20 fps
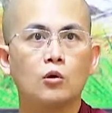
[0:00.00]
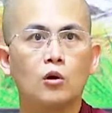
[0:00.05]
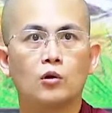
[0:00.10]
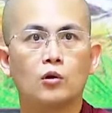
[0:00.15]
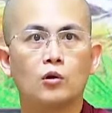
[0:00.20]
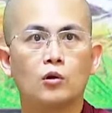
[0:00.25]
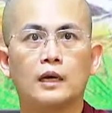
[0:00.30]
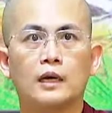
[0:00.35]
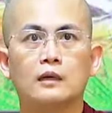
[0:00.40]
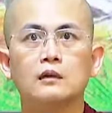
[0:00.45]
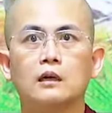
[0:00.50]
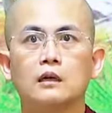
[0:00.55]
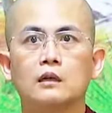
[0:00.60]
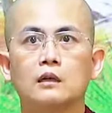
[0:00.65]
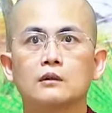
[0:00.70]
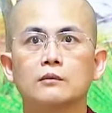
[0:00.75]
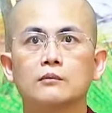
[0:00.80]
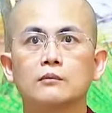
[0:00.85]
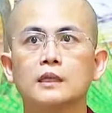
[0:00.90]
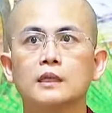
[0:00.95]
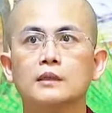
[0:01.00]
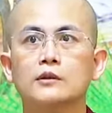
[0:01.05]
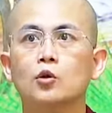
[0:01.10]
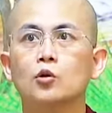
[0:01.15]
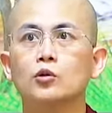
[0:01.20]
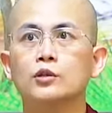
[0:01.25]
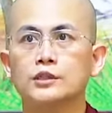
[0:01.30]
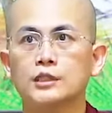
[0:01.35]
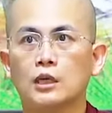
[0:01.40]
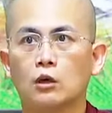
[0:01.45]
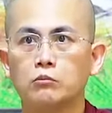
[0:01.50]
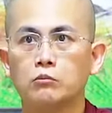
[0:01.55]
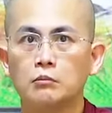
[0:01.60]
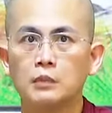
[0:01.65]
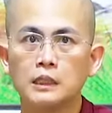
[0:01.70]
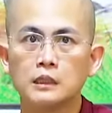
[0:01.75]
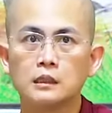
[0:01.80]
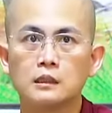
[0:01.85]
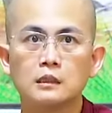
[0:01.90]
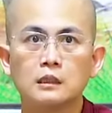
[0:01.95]
hổ là người biết tôn trọng
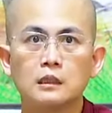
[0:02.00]
mình